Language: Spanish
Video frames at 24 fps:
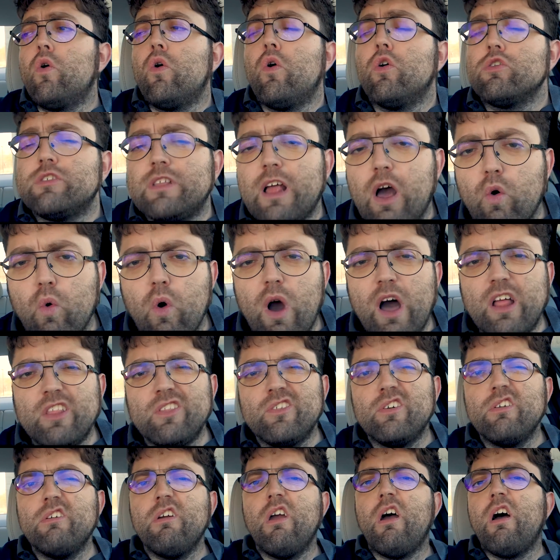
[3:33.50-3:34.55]
está
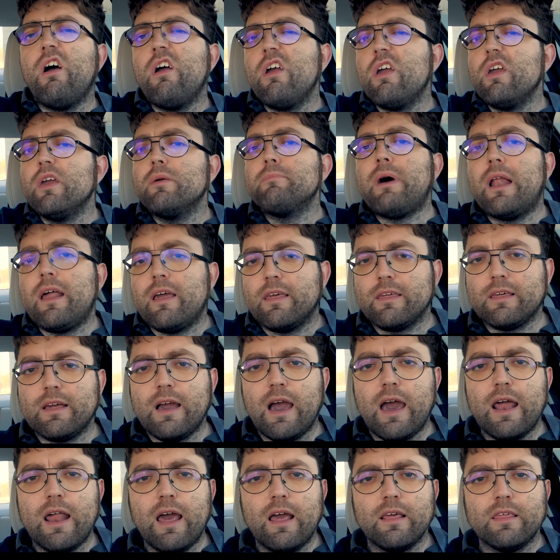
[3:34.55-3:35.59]
jugando y hay malas
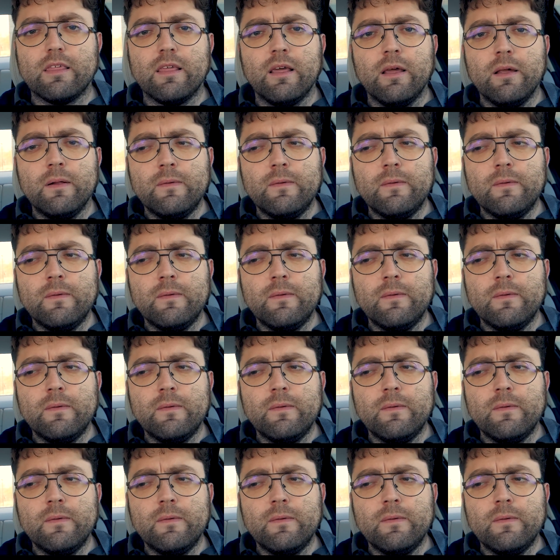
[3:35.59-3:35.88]
caras.